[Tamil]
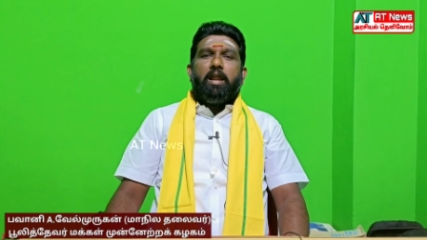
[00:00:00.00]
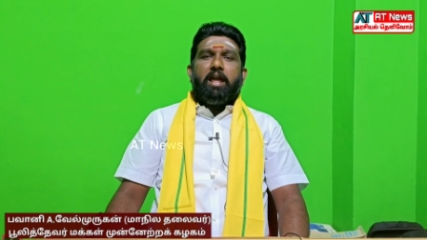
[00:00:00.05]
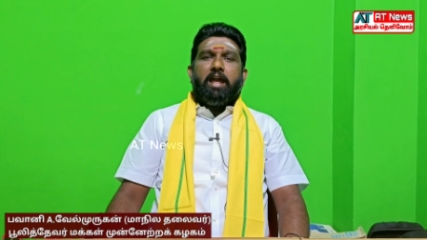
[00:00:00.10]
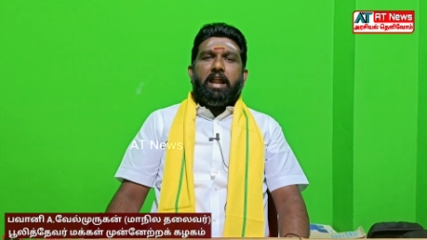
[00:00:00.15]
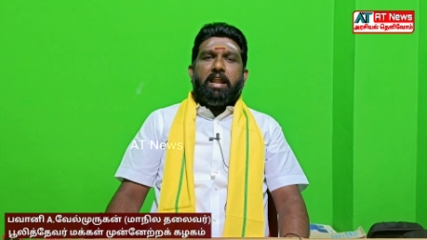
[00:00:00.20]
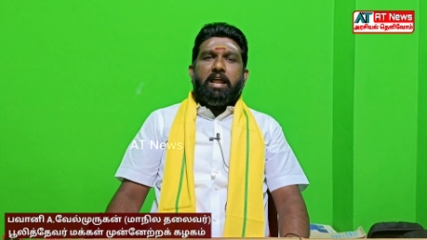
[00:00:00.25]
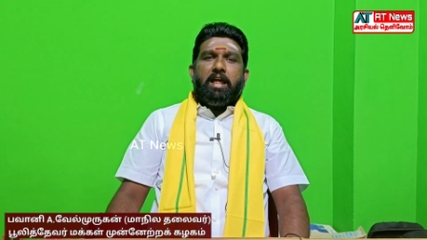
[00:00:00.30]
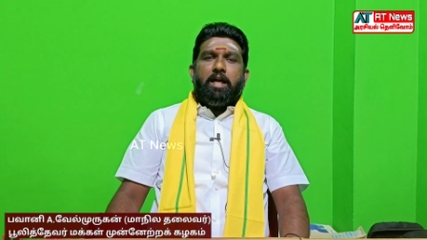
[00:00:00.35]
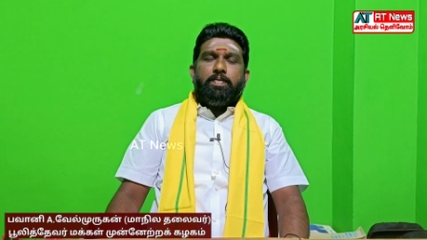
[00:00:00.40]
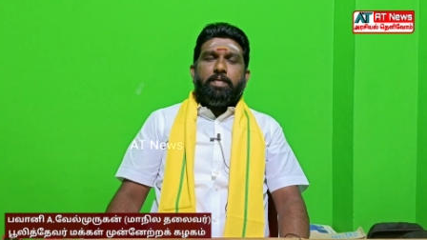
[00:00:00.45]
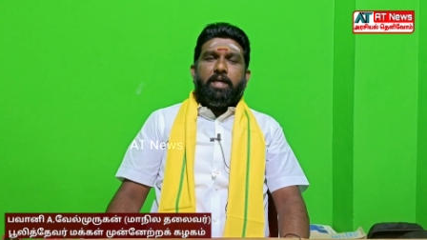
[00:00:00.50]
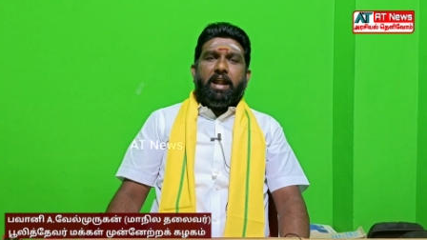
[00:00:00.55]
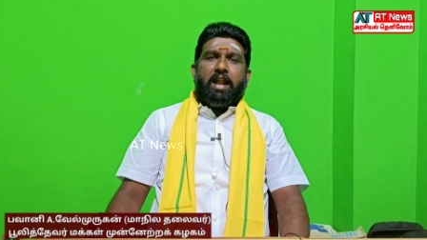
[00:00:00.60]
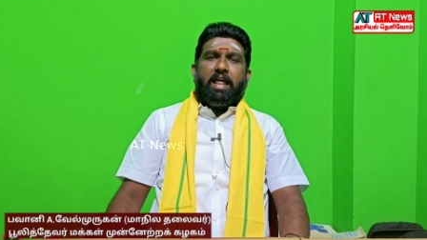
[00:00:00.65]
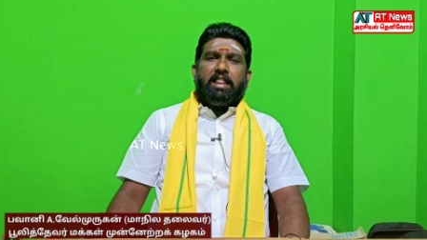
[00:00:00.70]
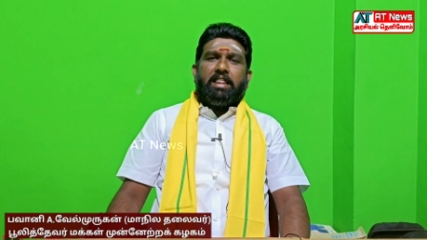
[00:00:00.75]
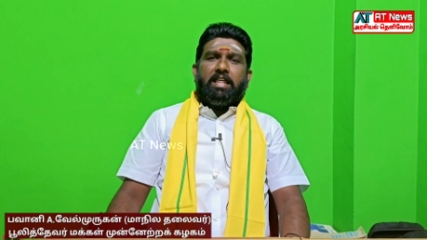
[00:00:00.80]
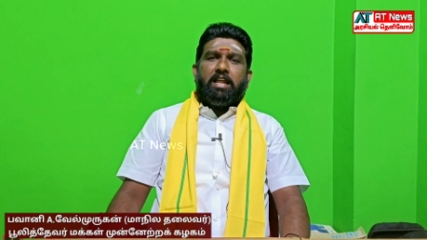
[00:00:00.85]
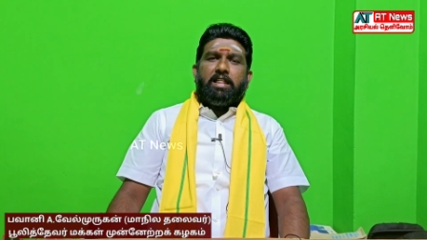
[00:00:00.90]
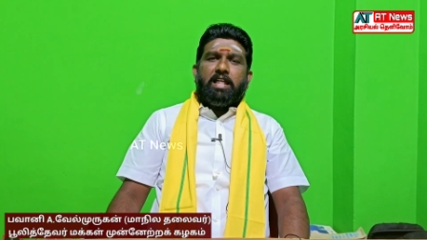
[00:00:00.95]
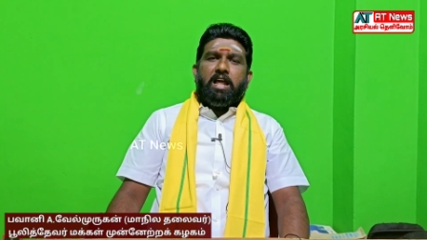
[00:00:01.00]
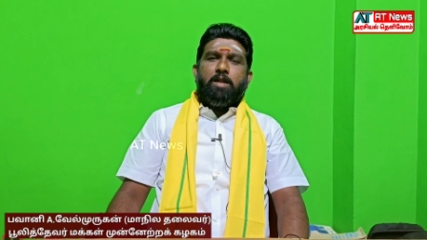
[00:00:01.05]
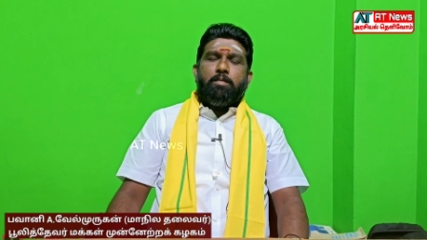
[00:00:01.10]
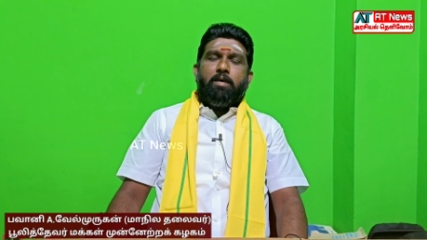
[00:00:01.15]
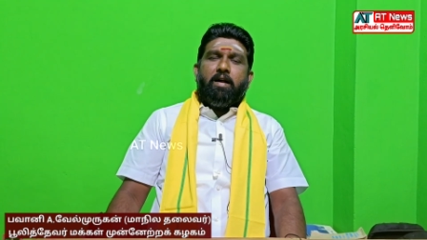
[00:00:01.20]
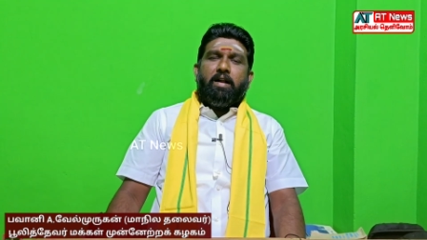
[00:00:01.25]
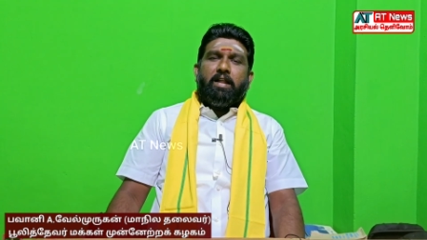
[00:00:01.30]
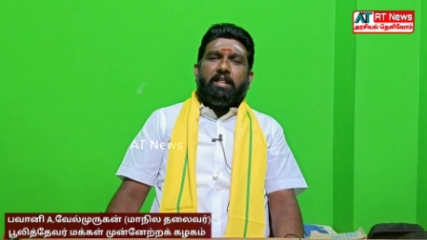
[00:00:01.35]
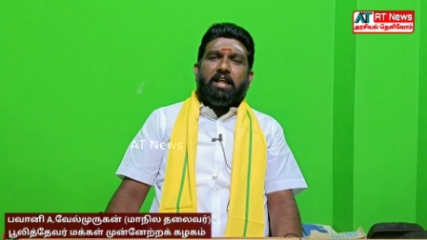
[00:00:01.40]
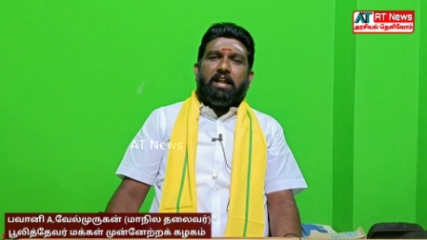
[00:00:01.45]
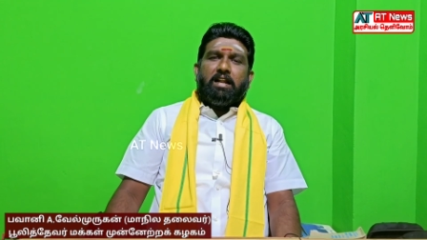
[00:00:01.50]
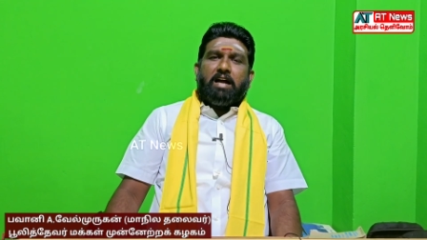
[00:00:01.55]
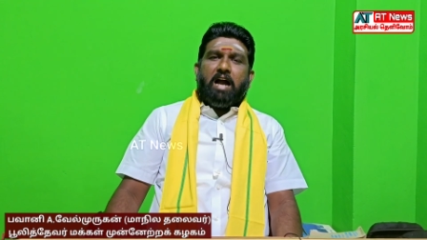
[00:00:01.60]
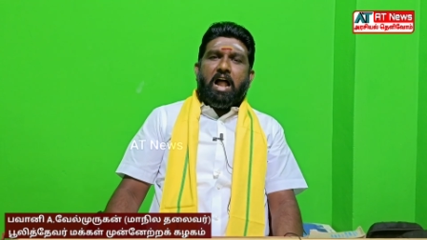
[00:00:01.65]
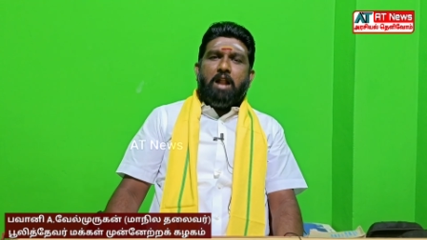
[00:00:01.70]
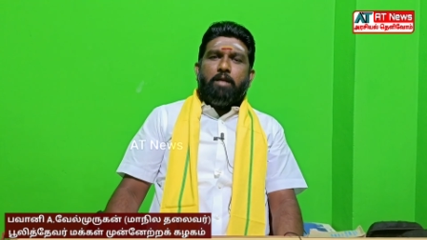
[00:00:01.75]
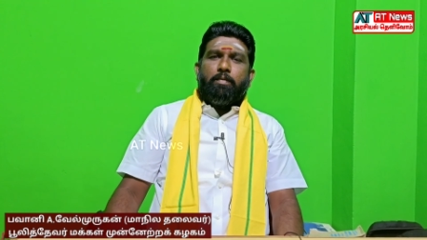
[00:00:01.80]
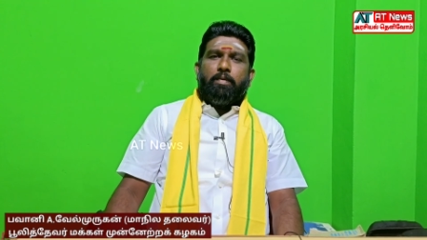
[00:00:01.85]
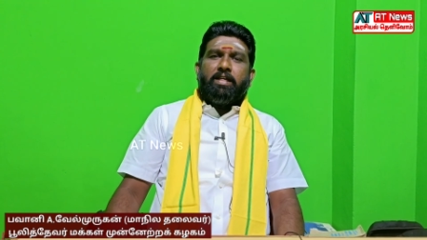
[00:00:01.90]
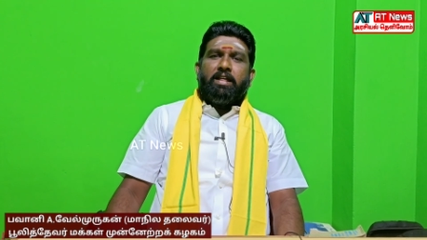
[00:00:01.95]
நீங்கள் எந்த இடத்திலும் தென் மாவட்டத்தில்
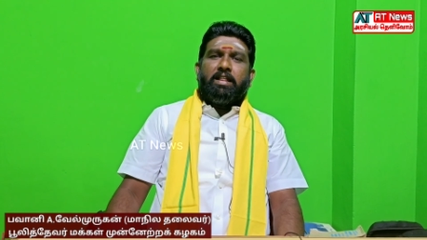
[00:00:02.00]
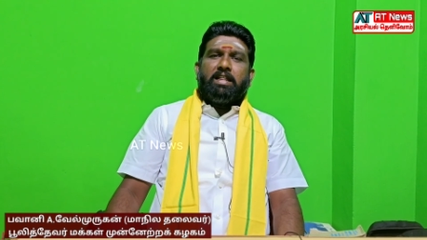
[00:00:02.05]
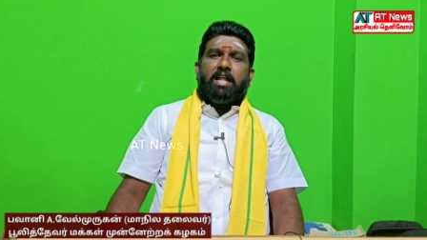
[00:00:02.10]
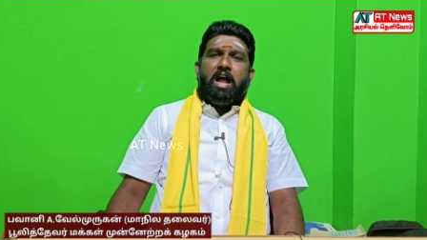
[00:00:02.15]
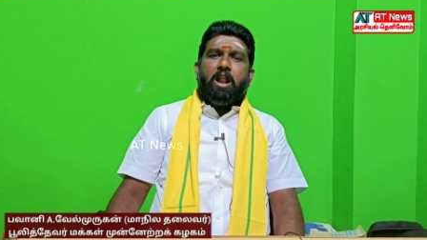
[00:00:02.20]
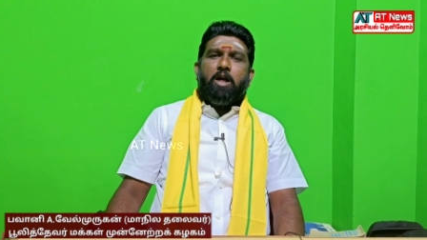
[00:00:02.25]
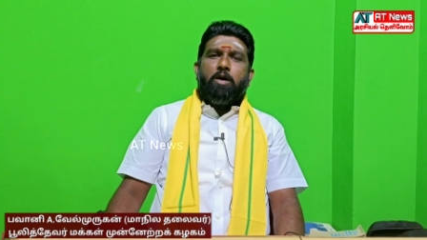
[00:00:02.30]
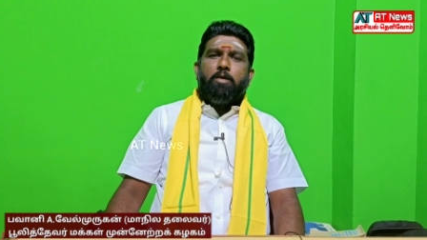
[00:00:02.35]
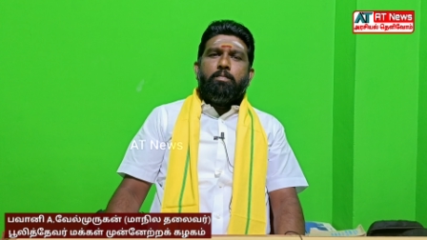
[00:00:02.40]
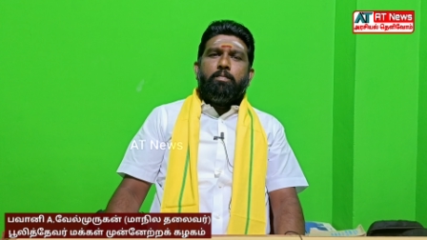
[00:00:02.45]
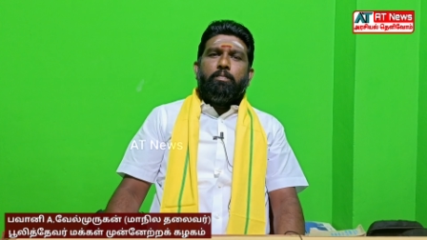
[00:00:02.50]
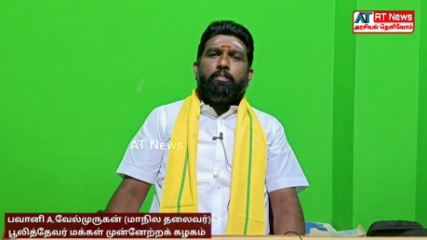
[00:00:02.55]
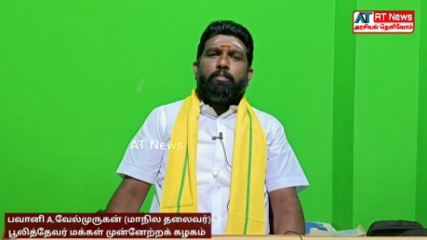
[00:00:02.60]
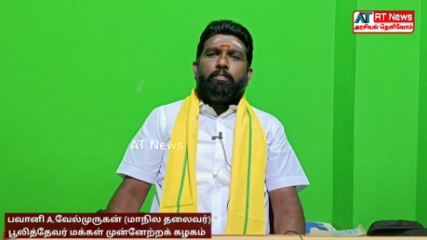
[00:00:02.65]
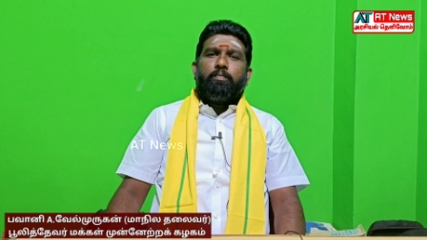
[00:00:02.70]
கால் பதித்தாலும்